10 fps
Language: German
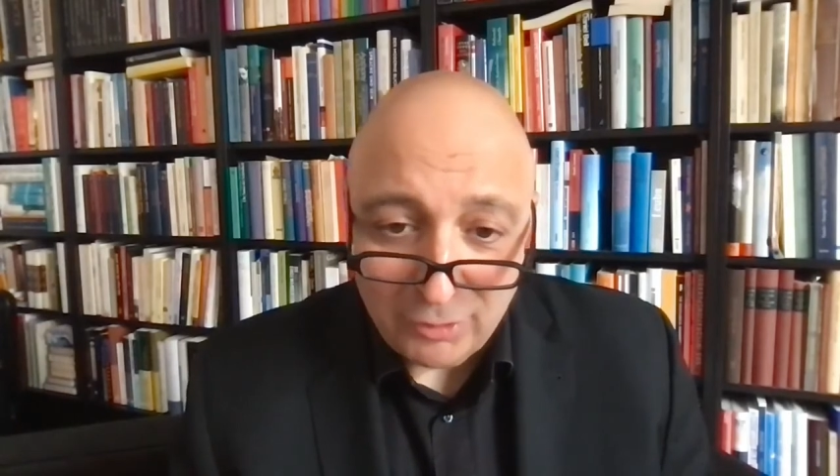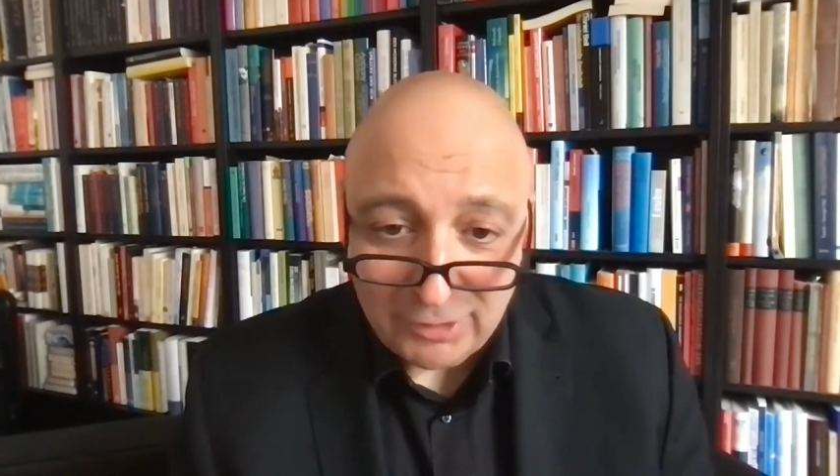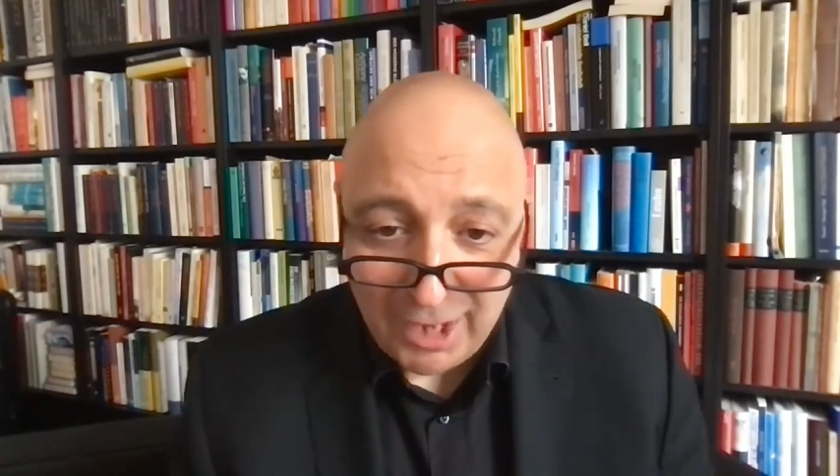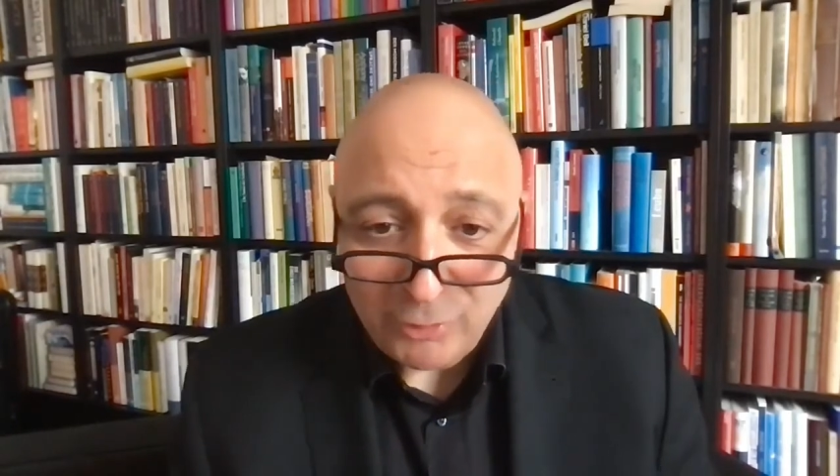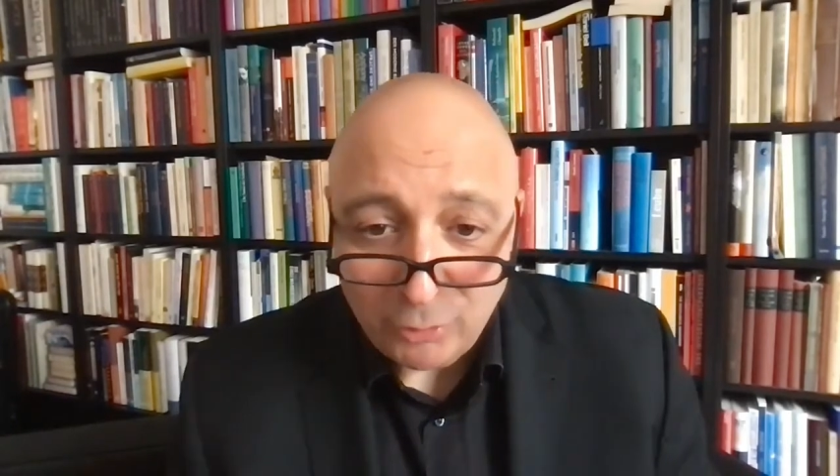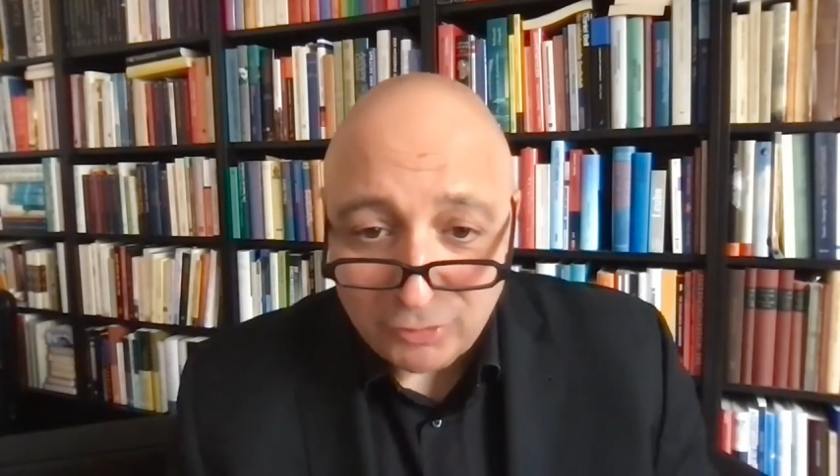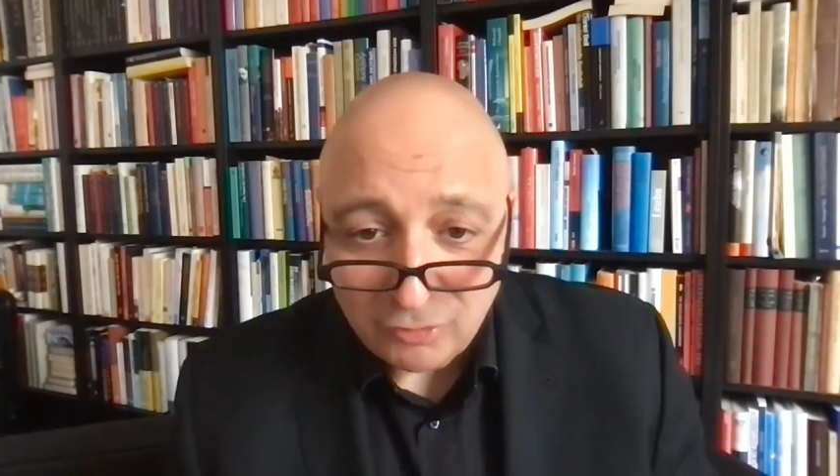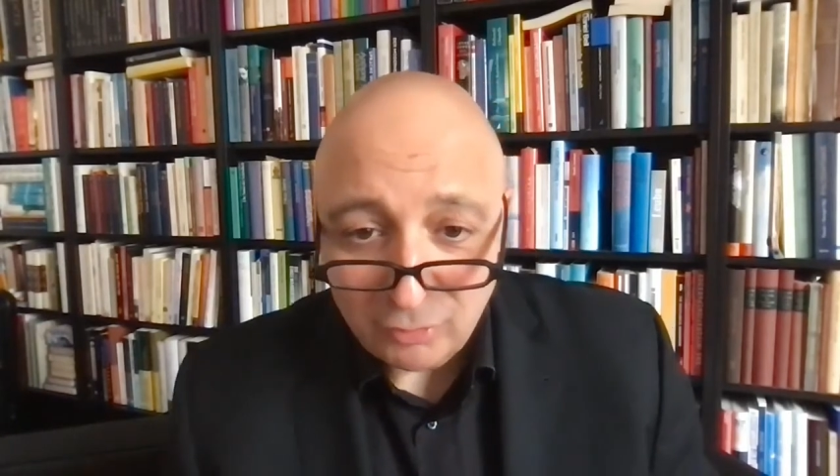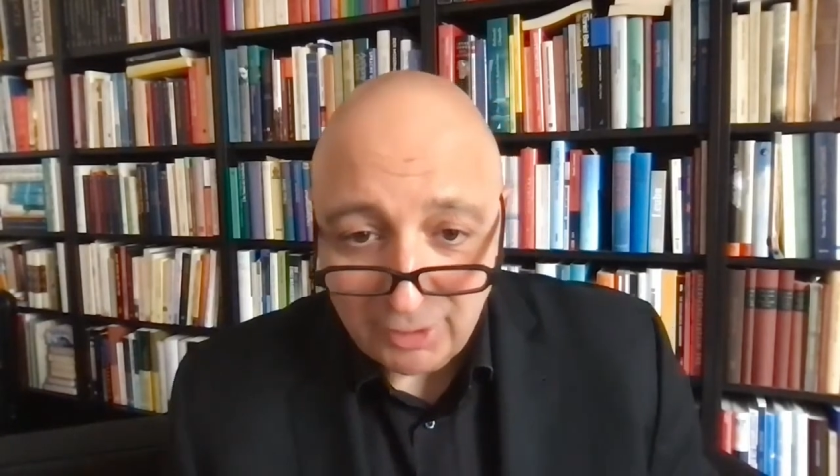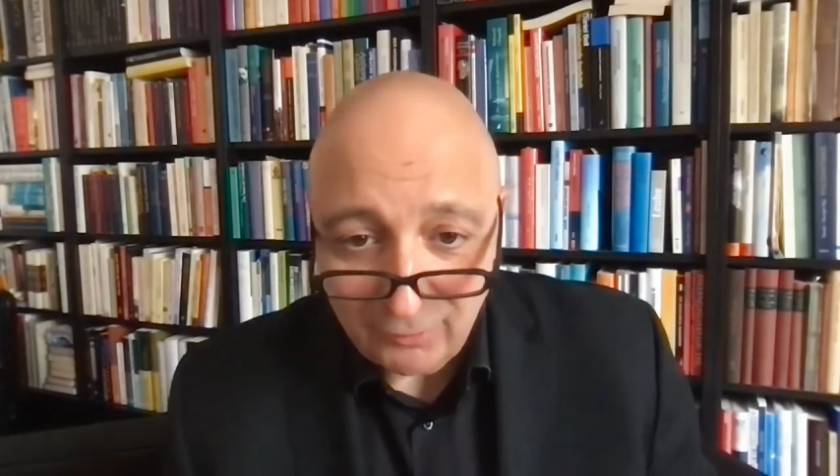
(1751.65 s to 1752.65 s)
dadurch
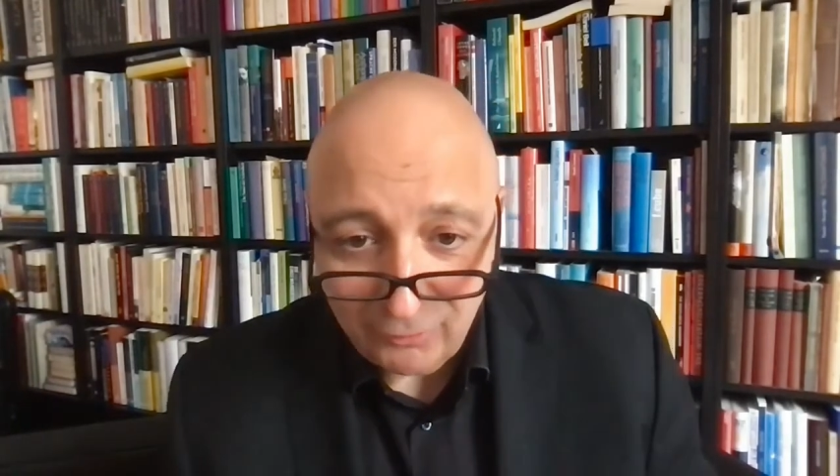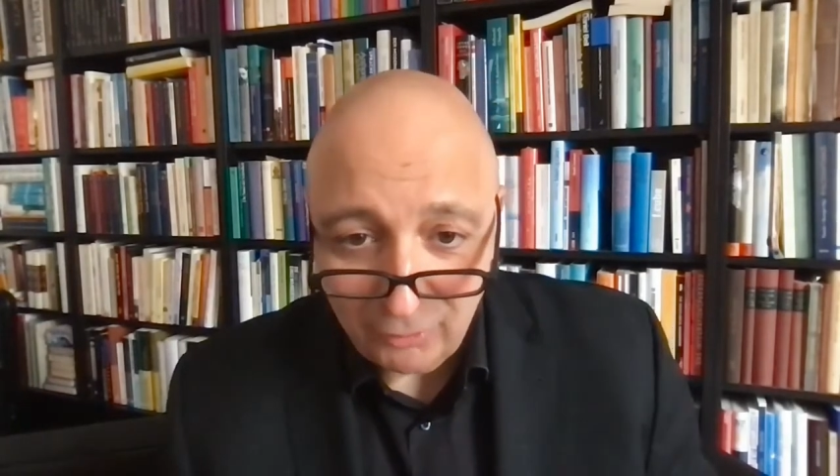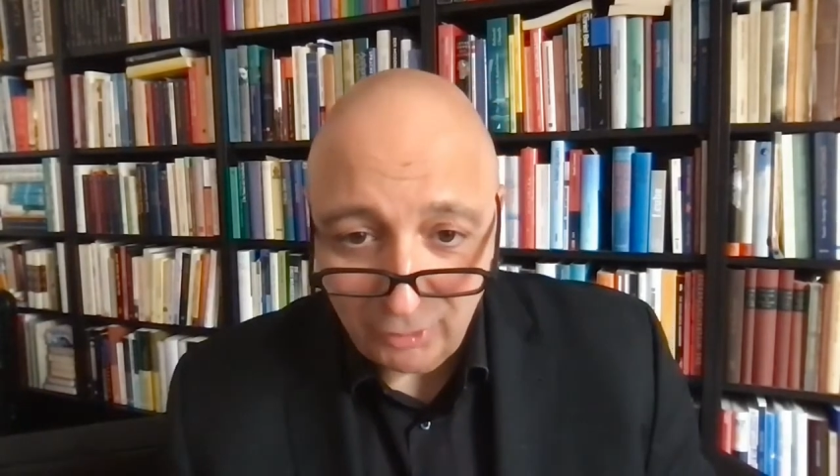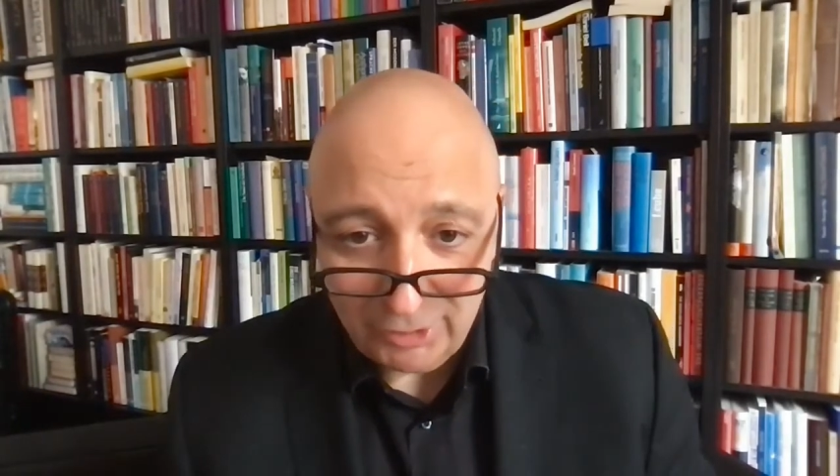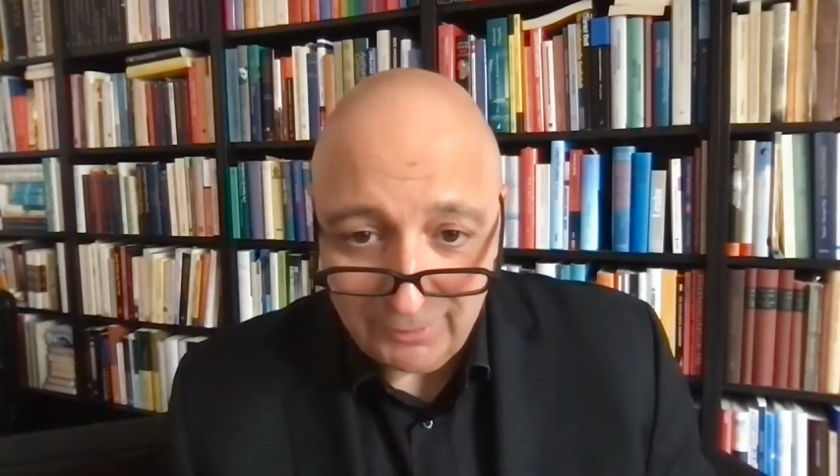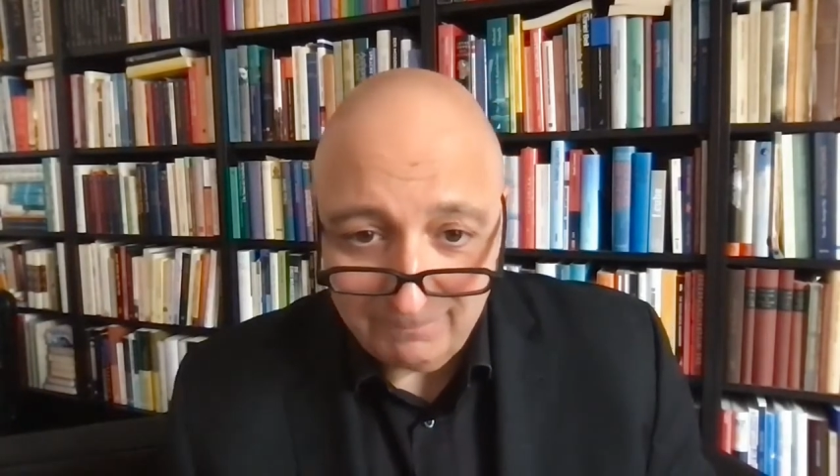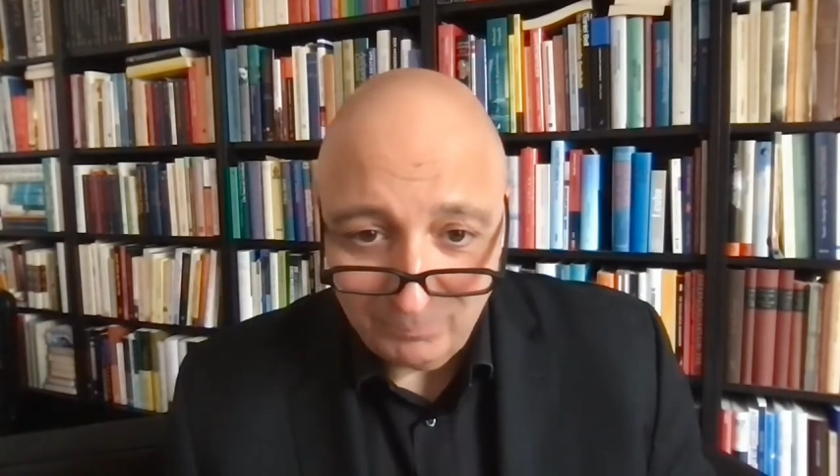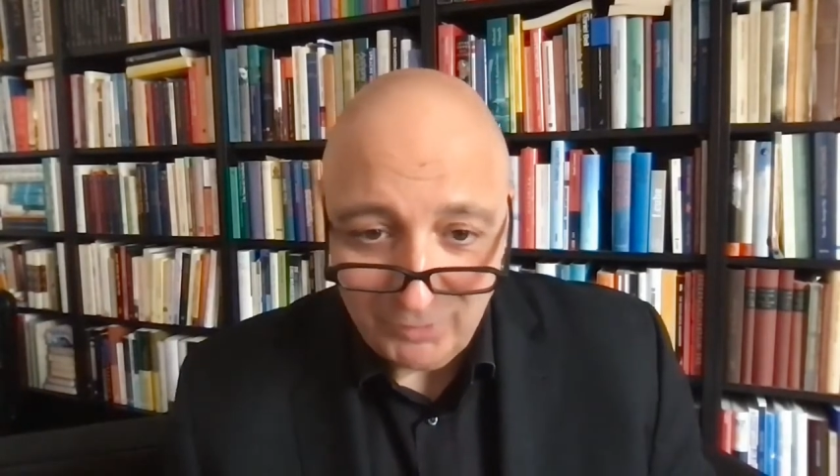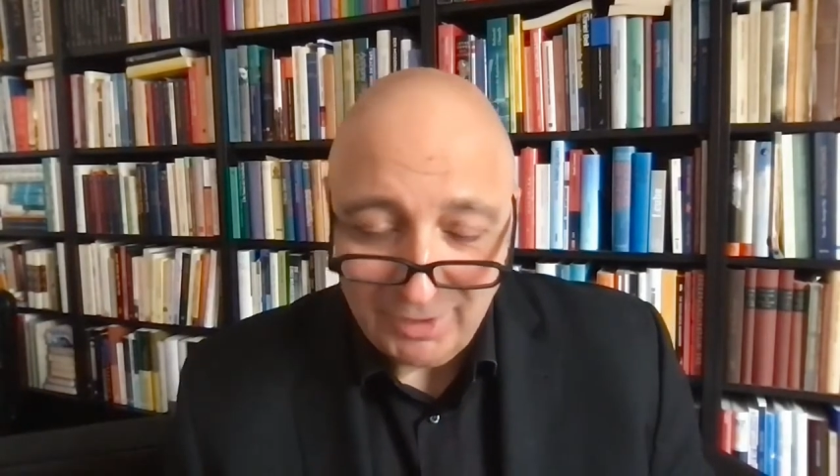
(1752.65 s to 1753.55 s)
zu erzeugen,